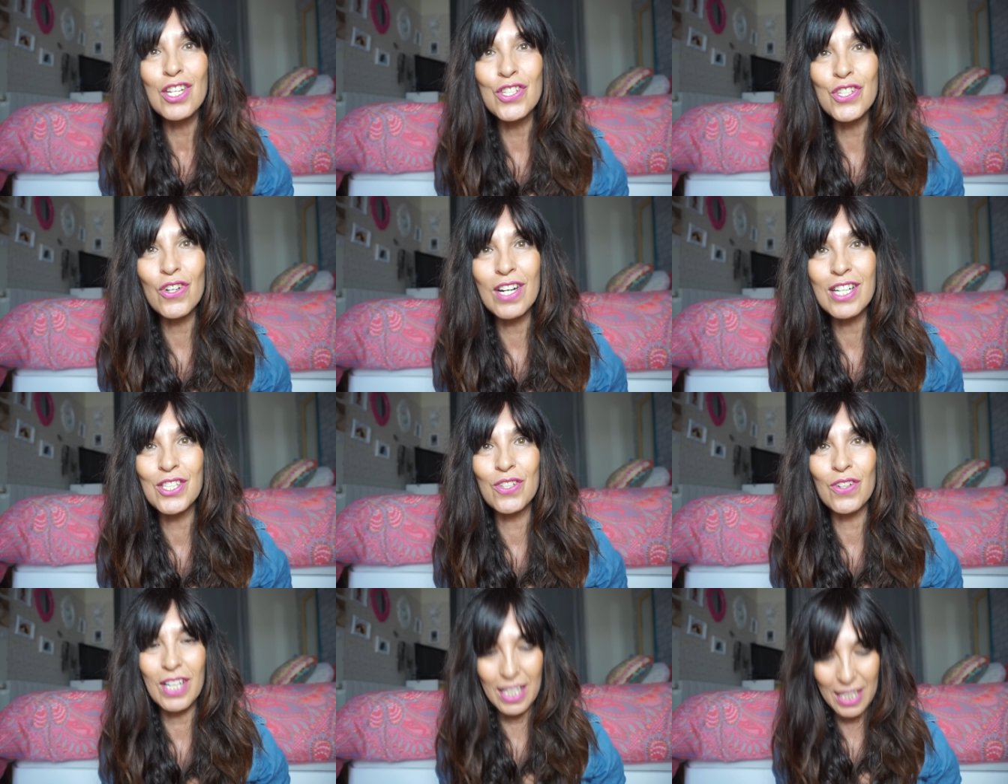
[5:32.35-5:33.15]
Yo he
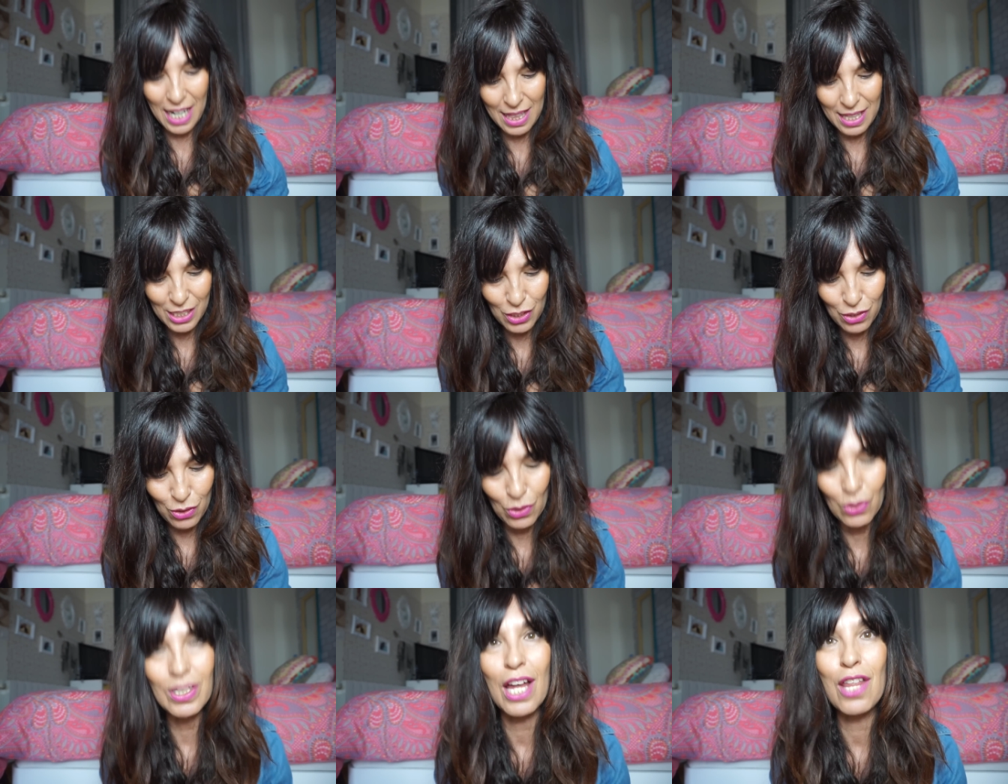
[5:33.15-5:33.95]
hecho guirnaldas
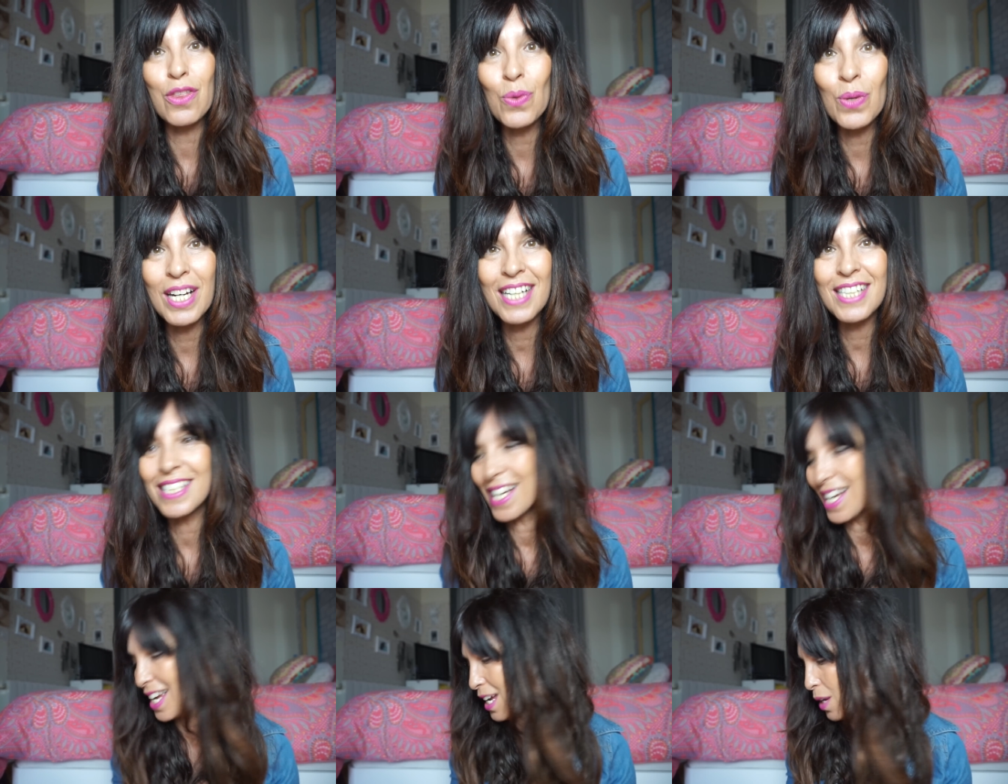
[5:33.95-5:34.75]
con azules
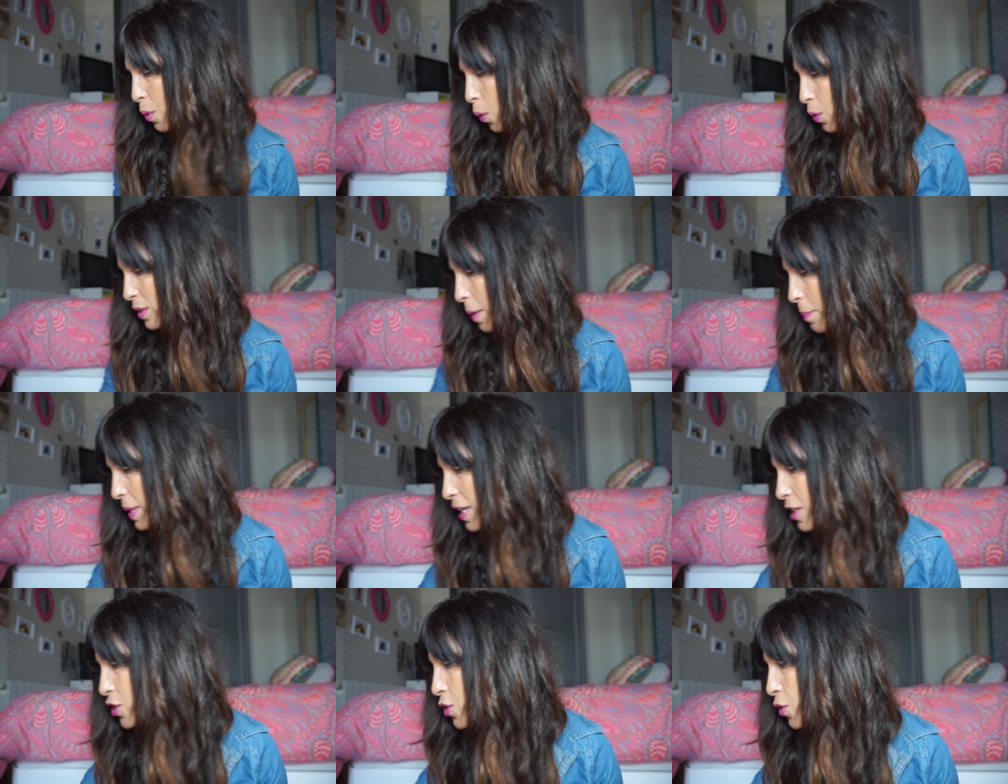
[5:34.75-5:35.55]
Luego
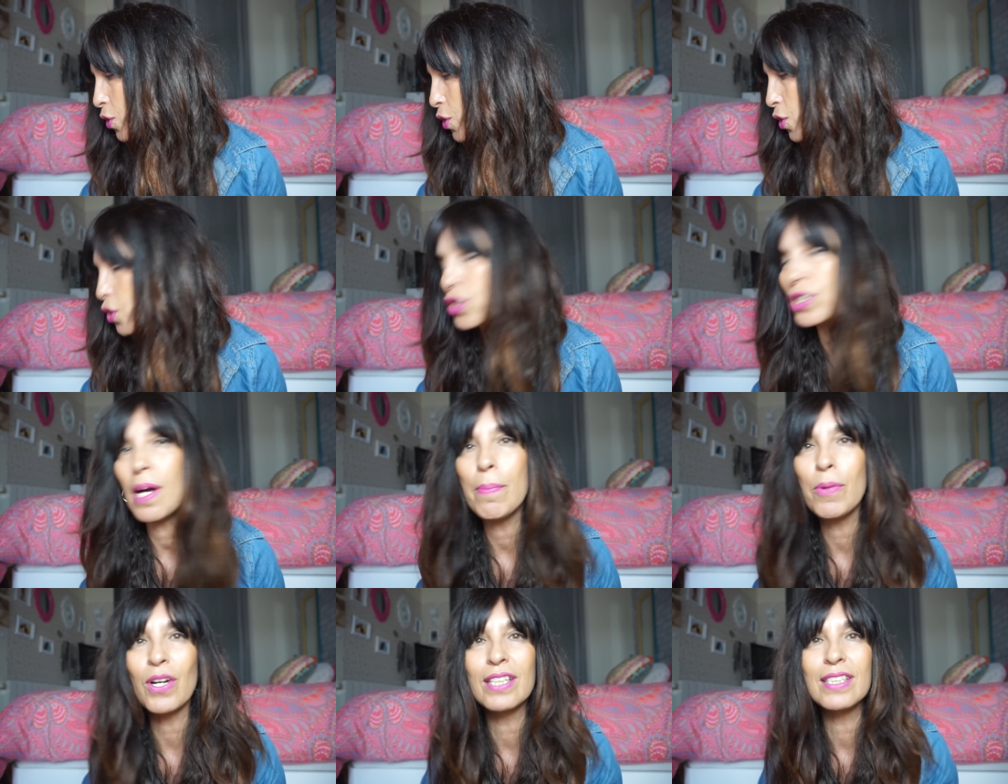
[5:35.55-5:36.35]
también hecho con
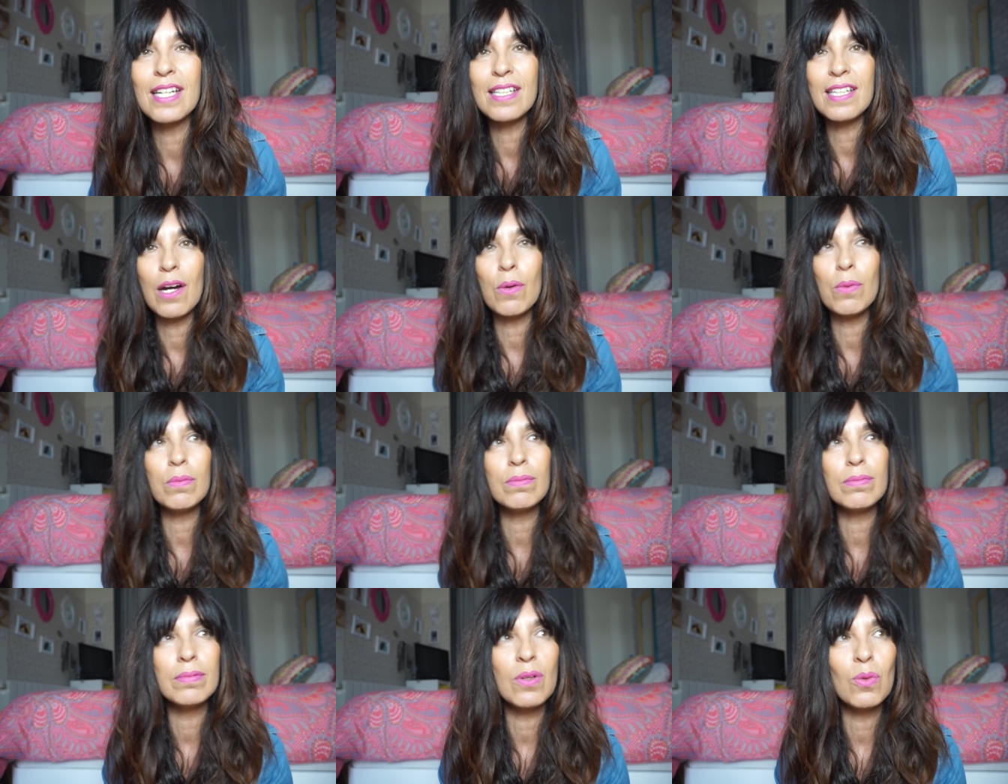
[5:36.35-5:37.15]
rosa, porque tenía
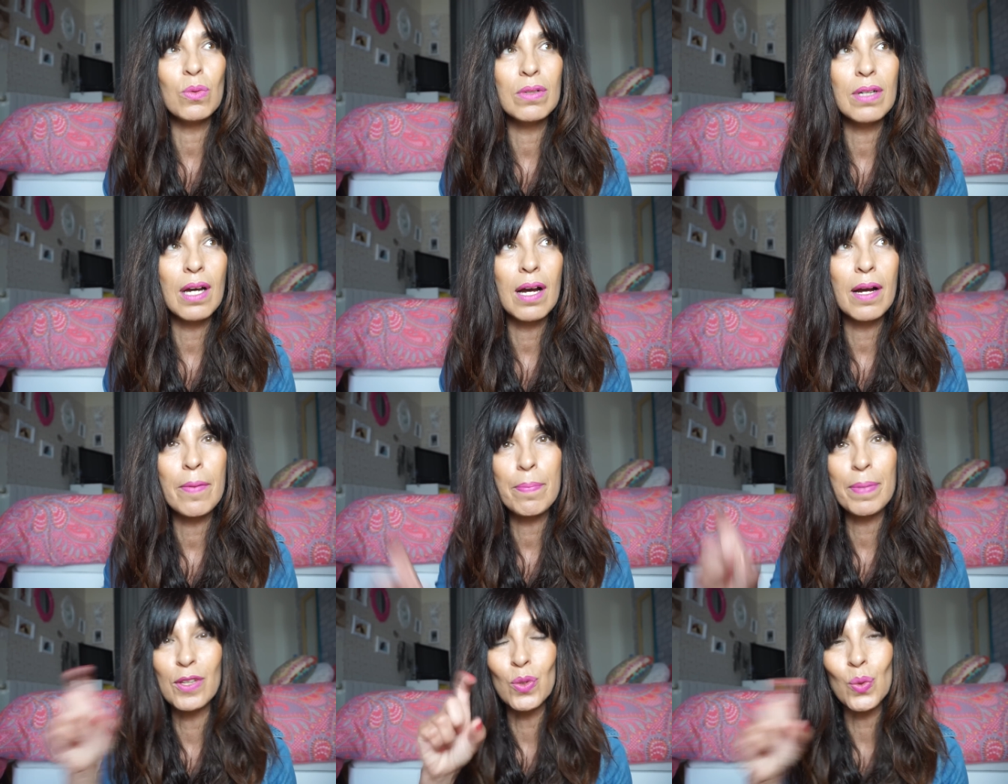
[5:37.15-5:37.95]

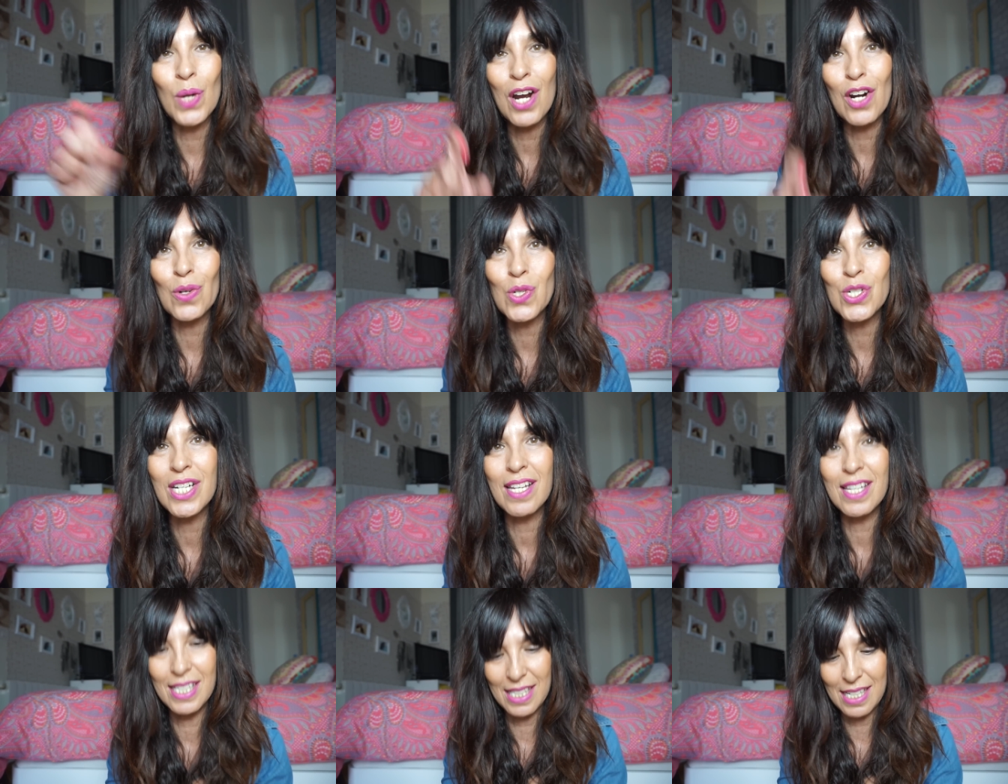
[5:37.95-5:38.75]
una pintura
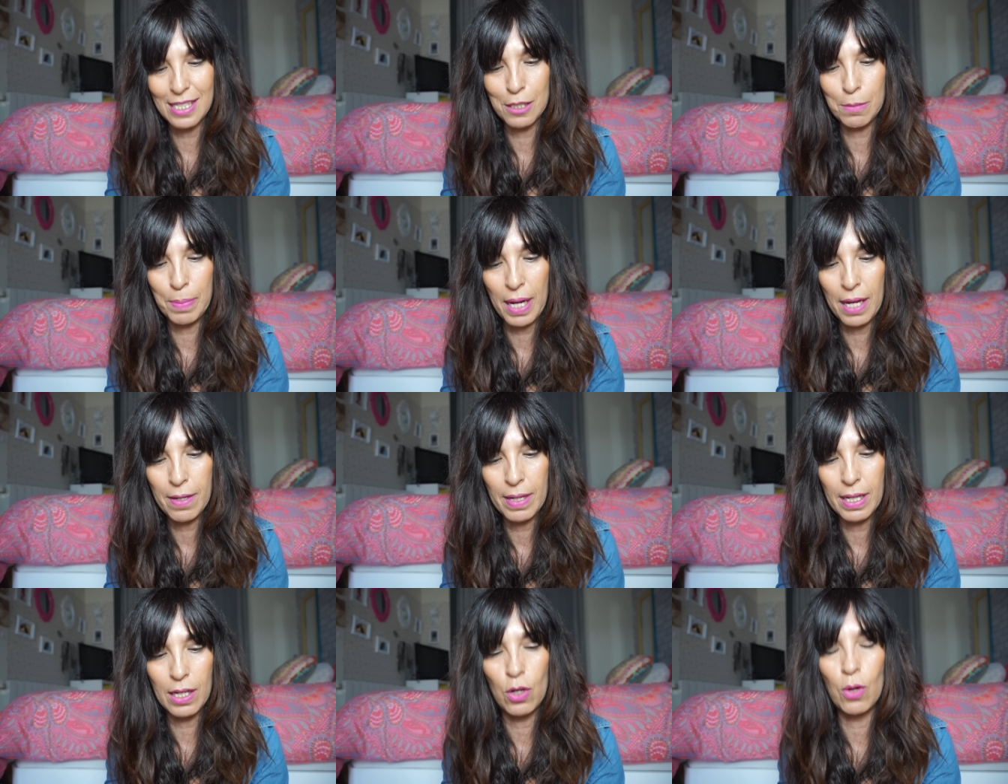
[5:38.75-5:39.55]
rosa de estas de
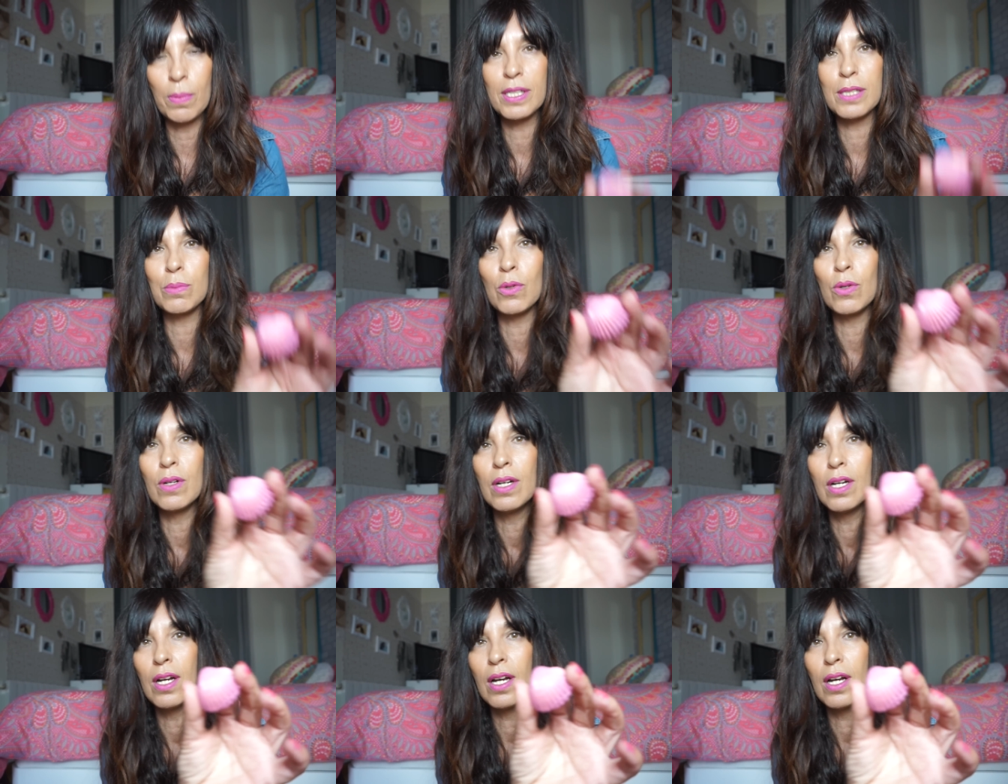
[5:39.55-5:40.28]
spray y lo mismo.